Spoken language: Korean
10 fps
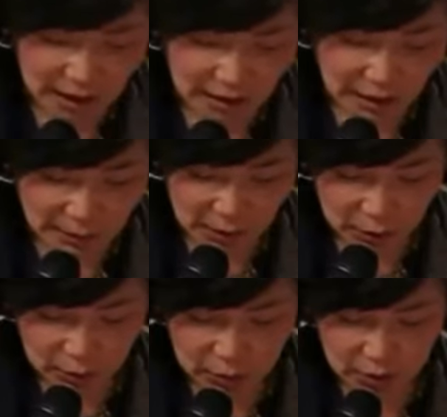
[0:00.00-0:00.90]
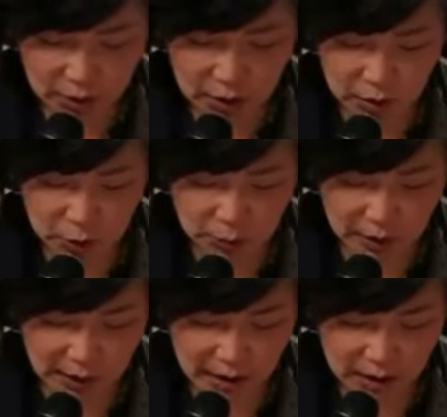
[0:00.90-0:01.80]
아마 여러분도 이런
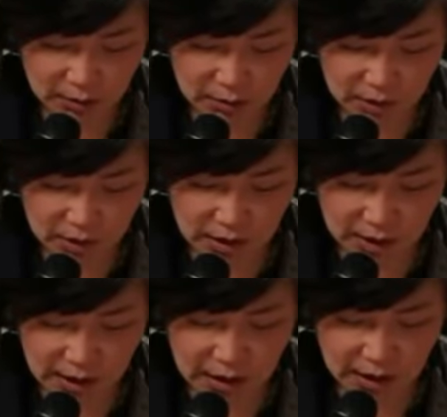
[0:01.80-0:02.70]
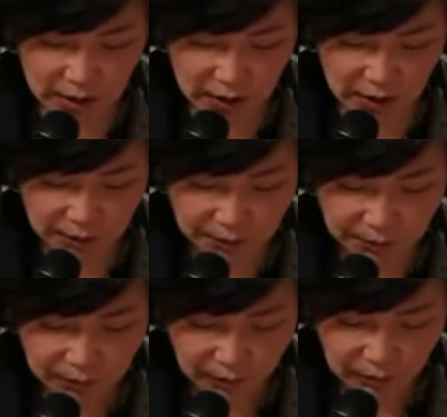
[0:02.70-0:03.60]
고민을 하시는 분들이 있어요.
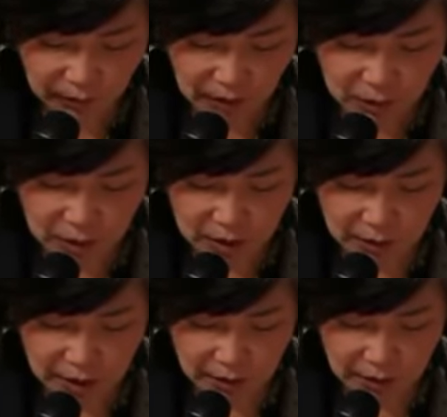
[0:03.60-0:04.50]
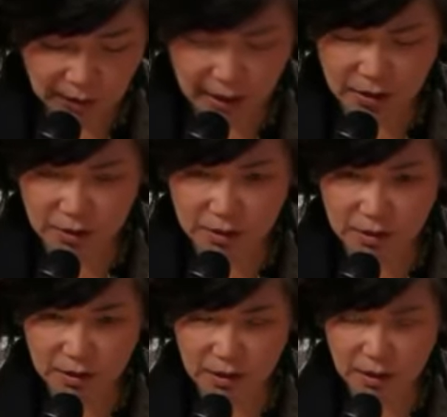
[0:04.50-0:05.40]
뭐냐면 내가
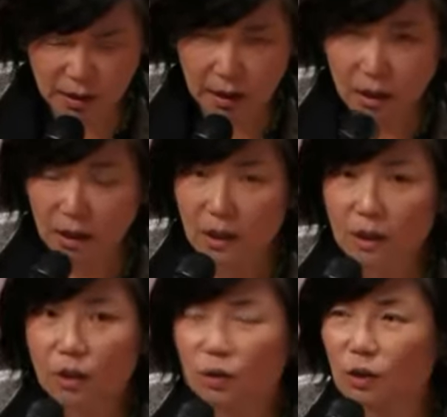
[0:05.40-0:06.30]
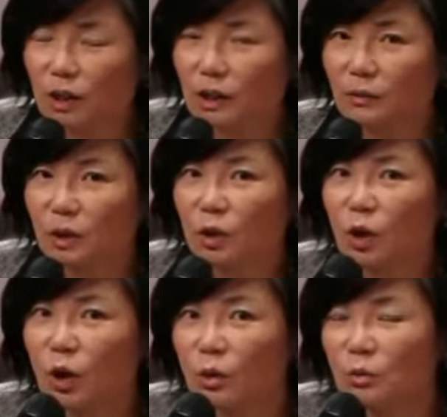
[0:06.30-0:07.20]
전 그러니까 어떤 게 있냐면
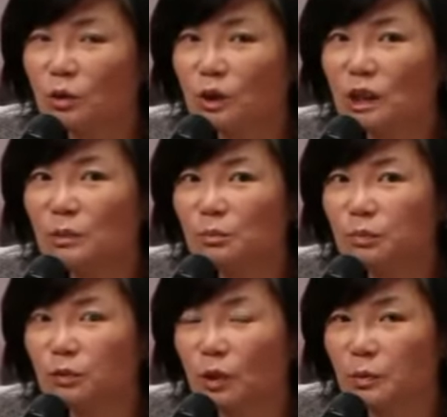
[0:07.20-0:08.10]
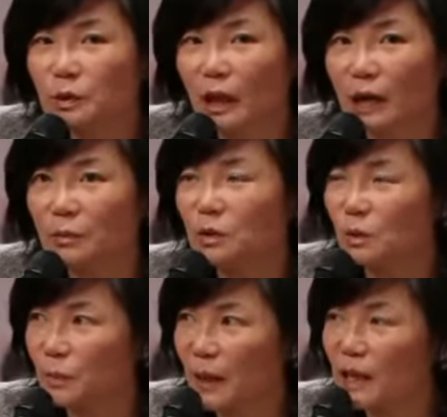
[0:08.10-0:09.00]
너무 인풋 없이 아웃풋을
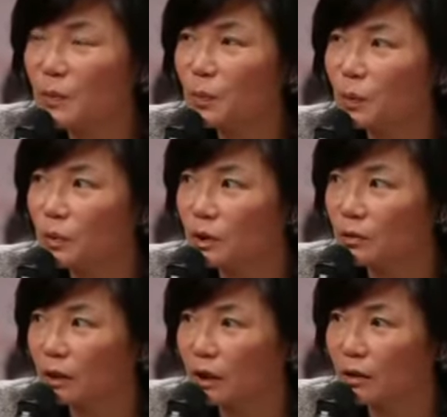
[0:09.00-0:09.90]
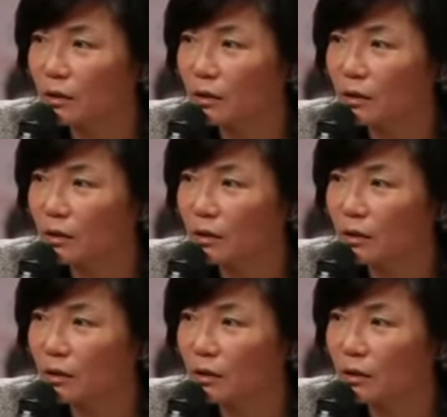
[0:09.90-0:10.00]
빨리 뽑으려고 그래요.